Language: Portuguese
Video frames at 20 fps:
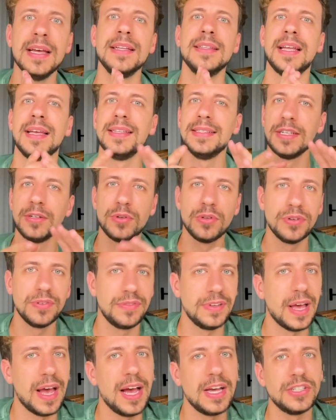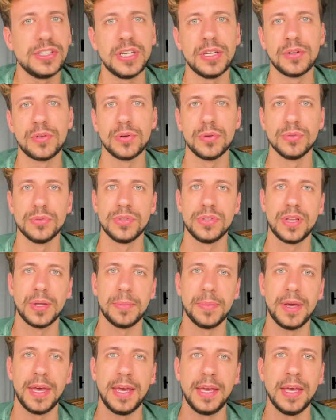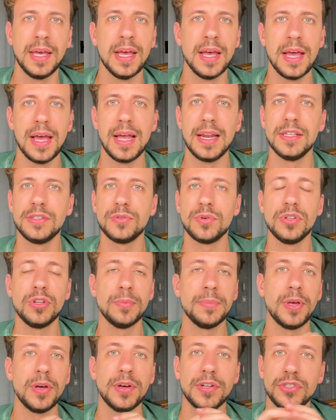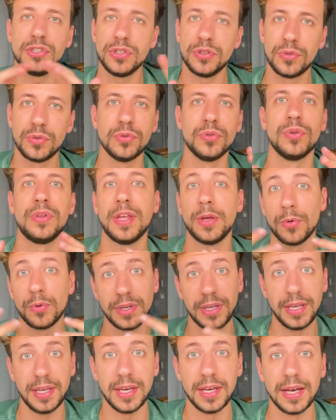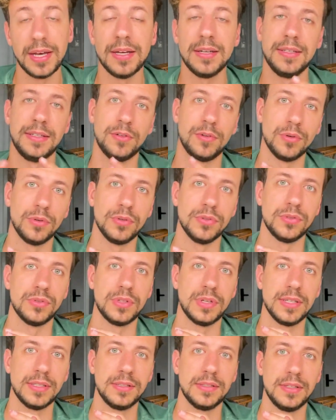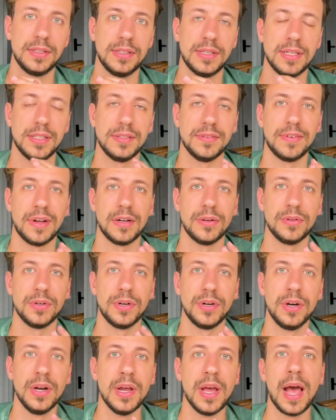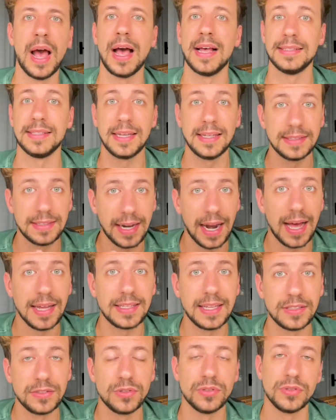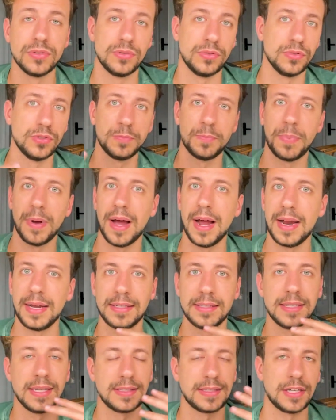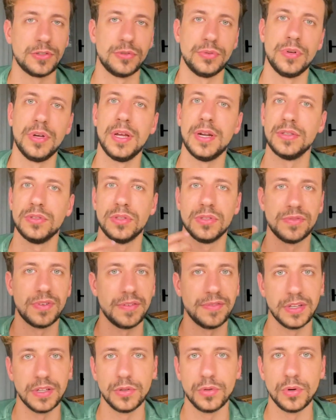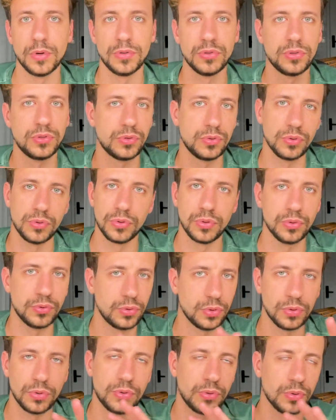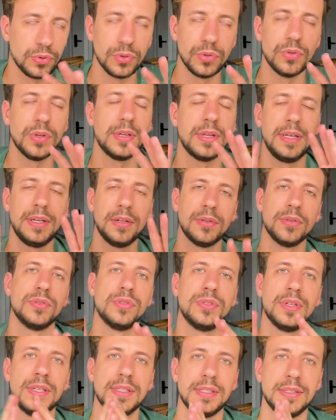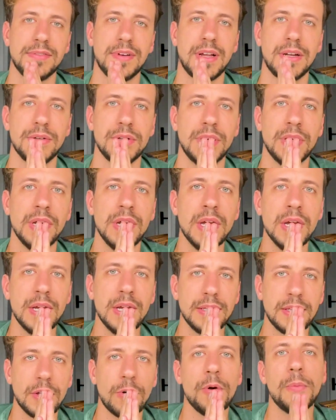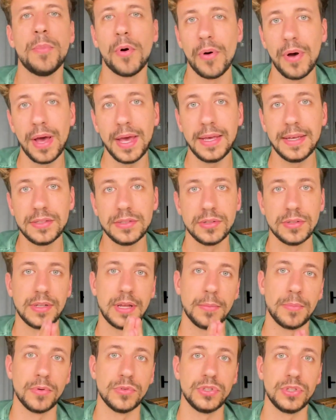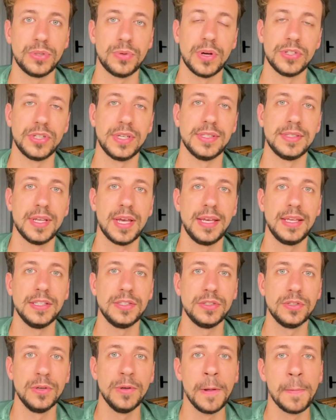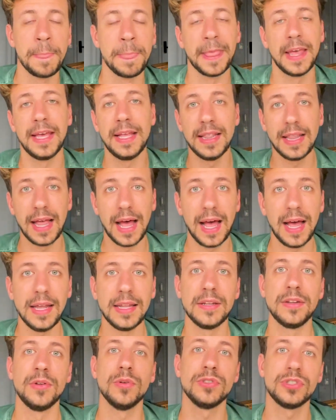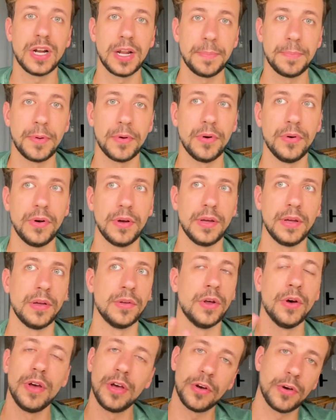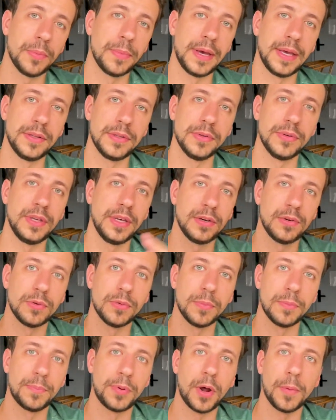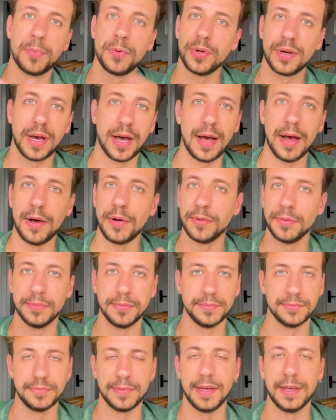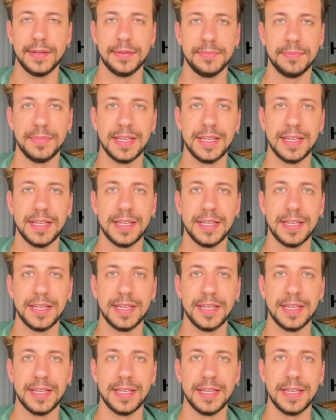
Tem seguro viagem incluso também, eles cuidam meio que de tudo. Tem o guia incluso nesse, nesse valor, as entradas dos, dos parques, das cachoeiras, dos fervedouros, tudo, tudo, tudo incluso nesse valor. Então o bom é isso, né? O bom de ir com a agência é isso. E lá no Jalapão eu não recomendo ir com o próprio carro, né?